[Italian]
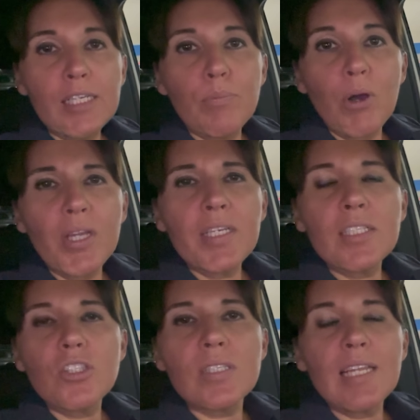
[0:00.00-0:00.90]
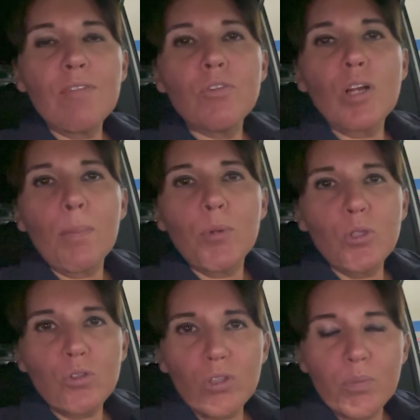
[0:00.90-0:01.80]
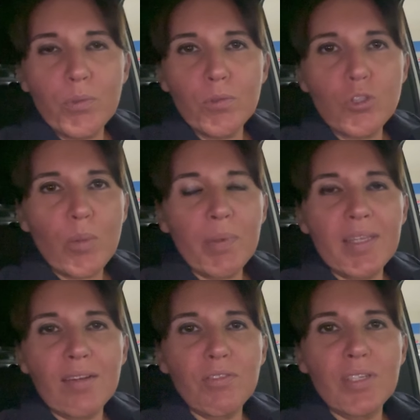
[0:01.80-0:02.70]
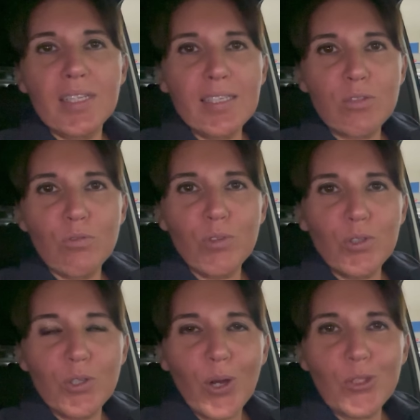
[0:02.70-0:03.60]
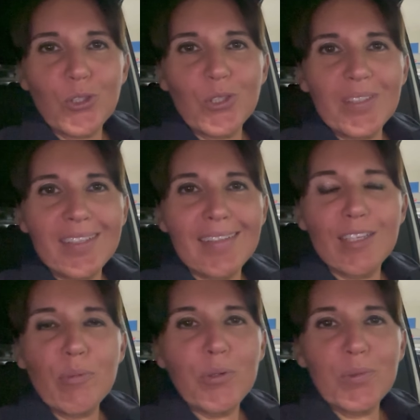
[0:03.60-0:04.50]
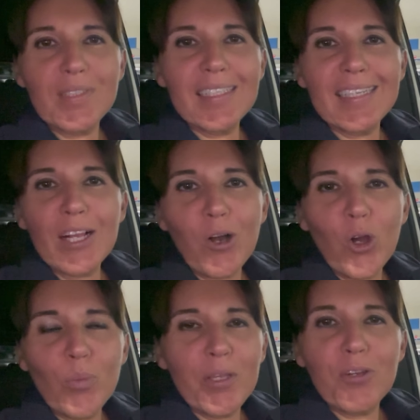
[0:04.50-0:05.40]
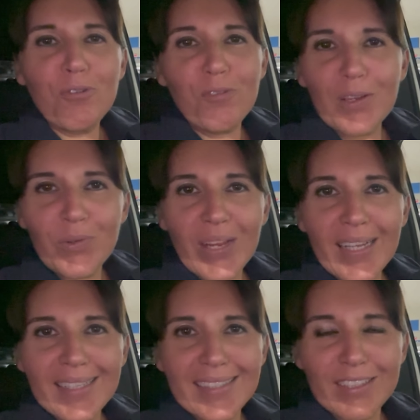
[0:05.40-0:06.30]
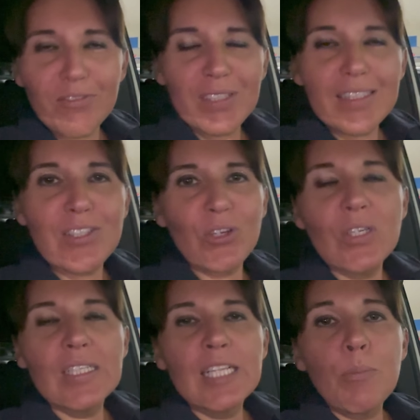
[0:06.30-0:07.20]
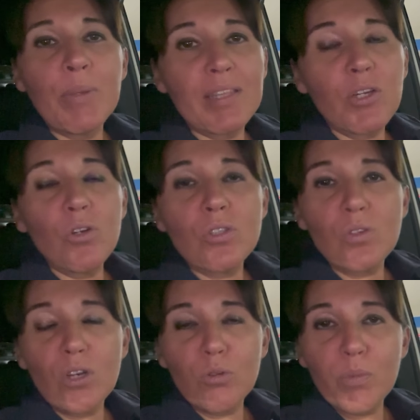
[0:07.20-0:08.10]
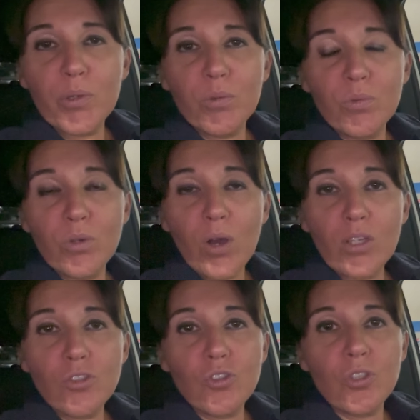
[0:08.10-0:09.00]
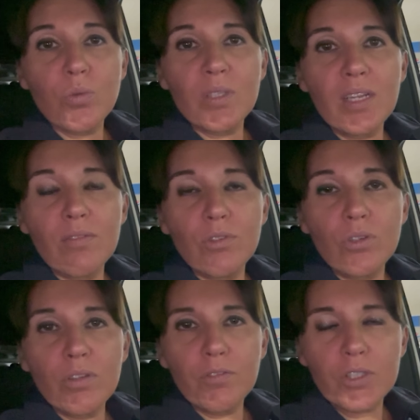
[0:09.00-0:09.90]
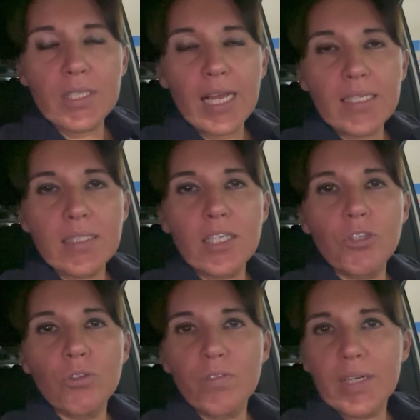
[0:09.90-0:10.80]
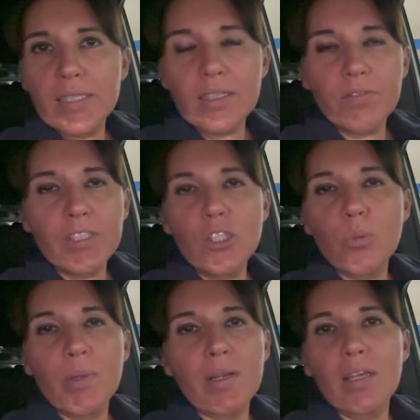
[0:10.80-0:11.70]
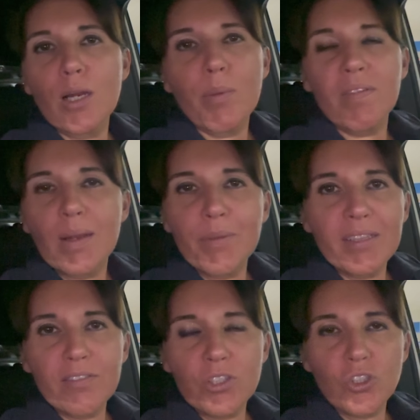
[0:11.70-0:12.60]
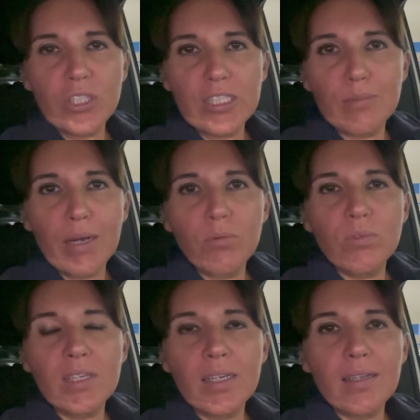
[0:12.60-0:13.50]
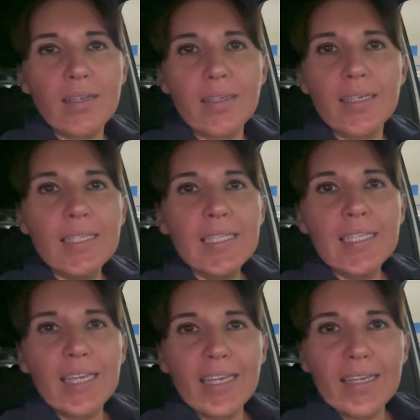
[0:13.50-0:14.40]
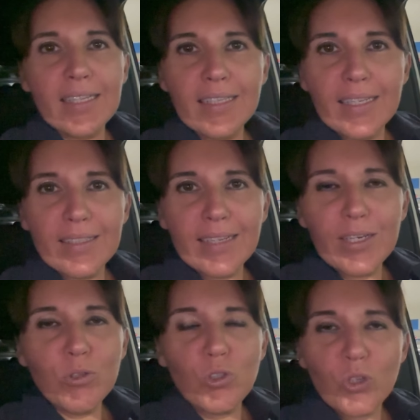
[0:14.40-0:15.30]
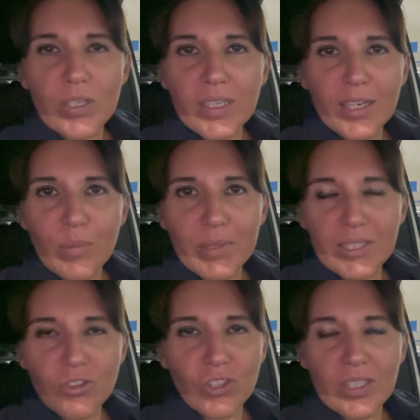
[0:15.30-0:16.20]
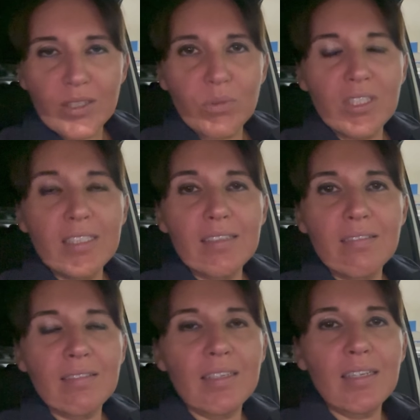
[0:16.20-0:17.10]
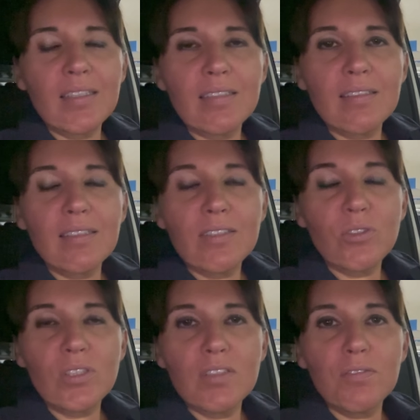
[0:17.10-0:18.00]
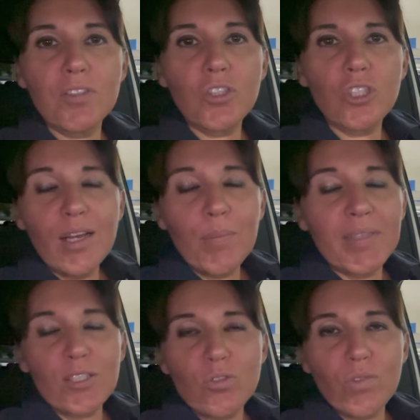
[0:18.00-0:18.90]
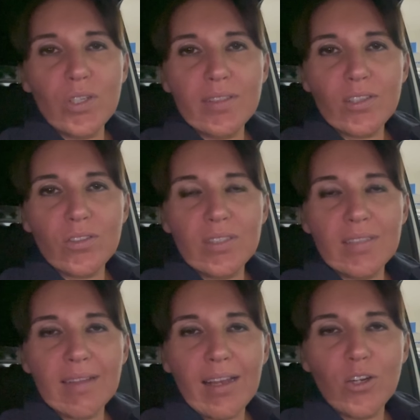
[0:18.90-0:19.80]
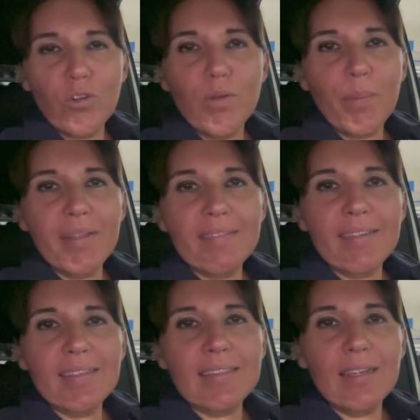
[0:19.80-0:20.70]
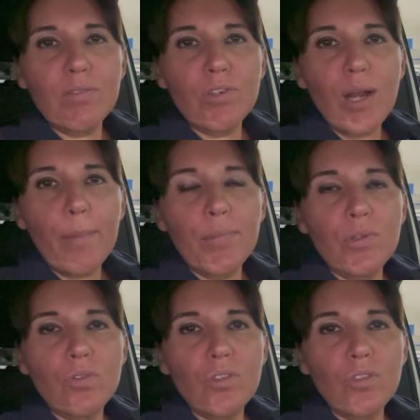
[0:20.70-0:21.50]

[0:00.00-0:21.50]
poi si lavora molto di più, cioè per darvi un'idea sul volo di oggi 30 minuti in economy non fanno neanche servizio, mentre io sono il numero uno oggi, quindi lavoro in first class, io devo fare servizio, però è una roba veramente facilissima, un drink e de delle noccioline, roba del genere, quindi niente, niente di così difficile, mentre sul volo intercontinentale ovviamente si lavora molto